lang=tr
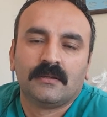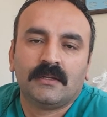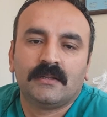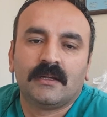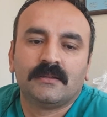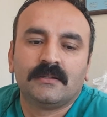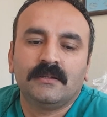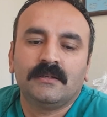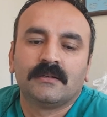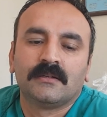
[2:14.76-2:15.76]

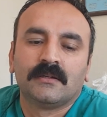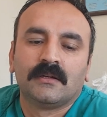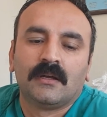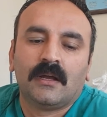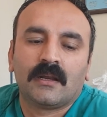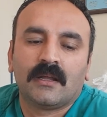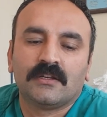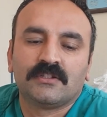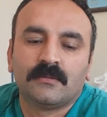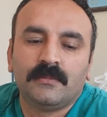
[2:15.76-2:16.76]
Nedendi?
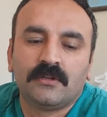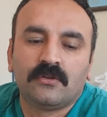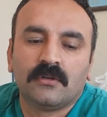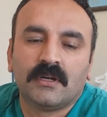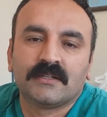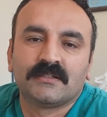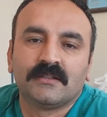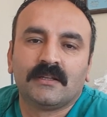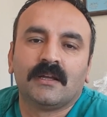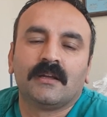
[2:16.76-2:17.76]
Arkadaşlar 1 kilo
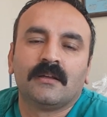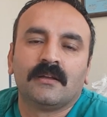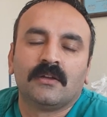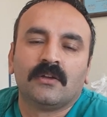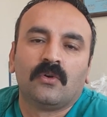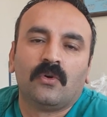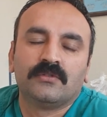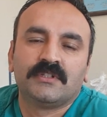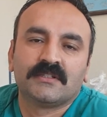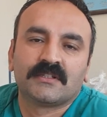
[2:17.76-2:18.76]
hasılda
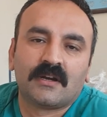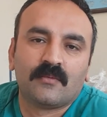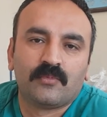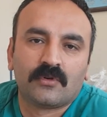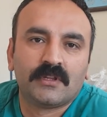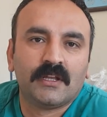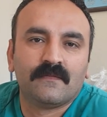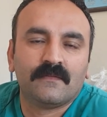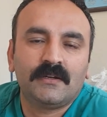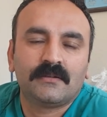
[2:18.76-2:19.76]
18 gram
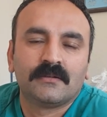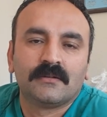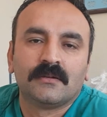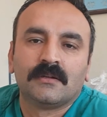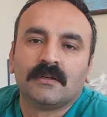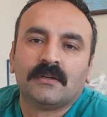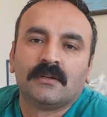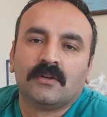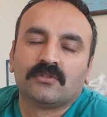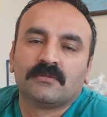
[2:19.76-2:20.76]
protein var.
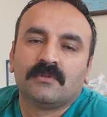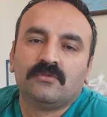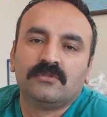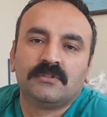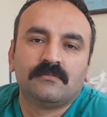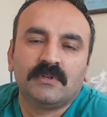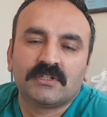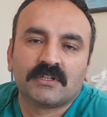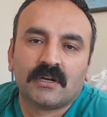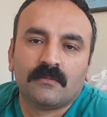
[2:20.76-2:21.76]
E o zaman
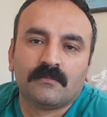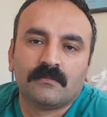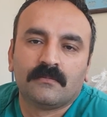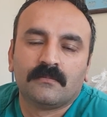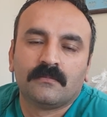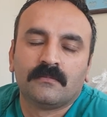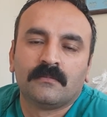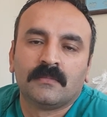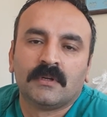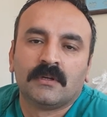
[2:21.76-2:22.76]
125 gram
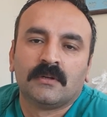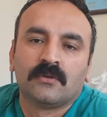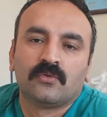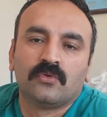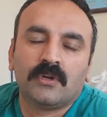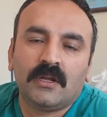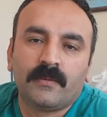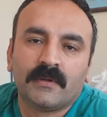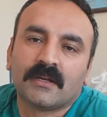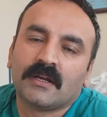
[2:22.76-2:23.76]
kuru
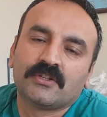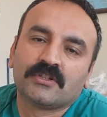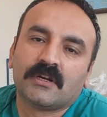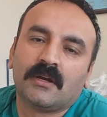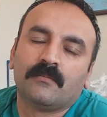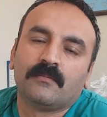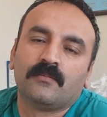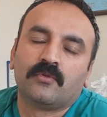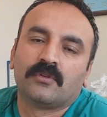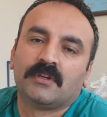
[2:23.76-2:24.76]
arpada kaç gram
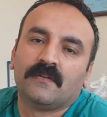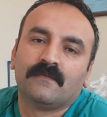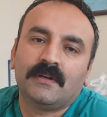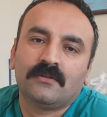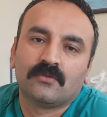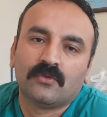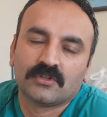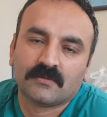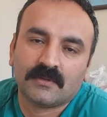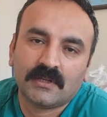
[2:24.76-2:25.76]
protein var? O
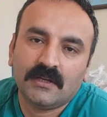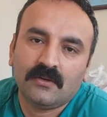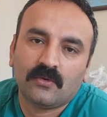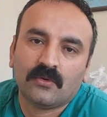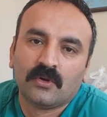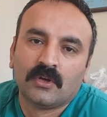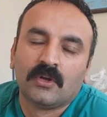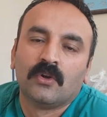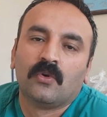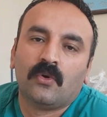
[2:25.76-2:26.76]
zaman da
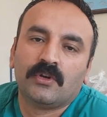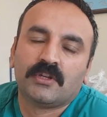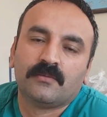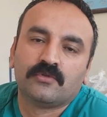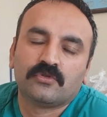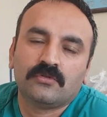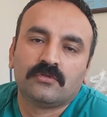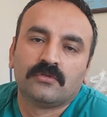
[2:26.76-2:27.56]
12,5